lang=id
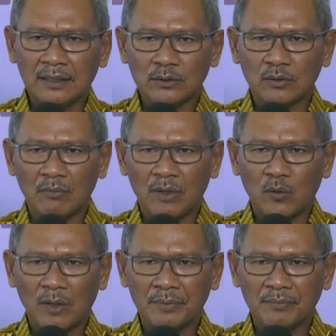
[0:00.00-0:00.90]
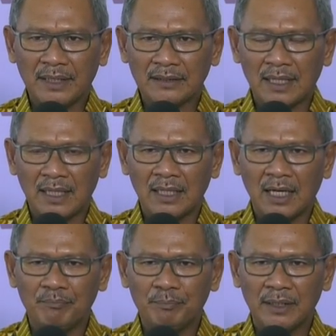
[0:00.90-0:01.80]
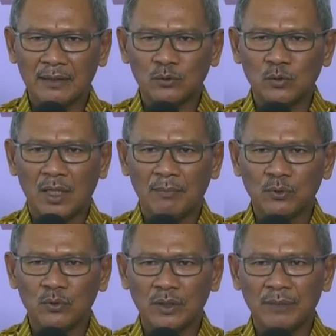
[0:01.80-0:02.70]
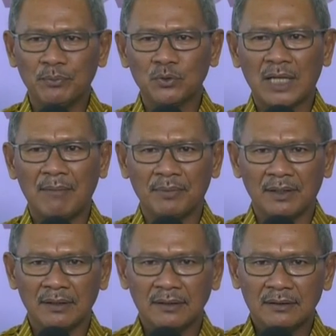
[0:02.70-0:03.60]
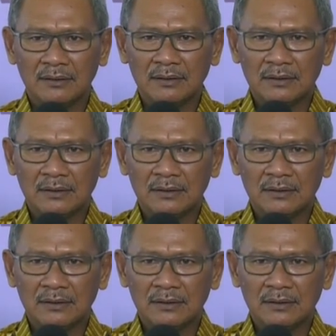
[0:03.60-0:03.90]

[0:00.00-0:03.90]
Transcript: kita sudah melakukan pemeriksaan hampir 20 ribu sampel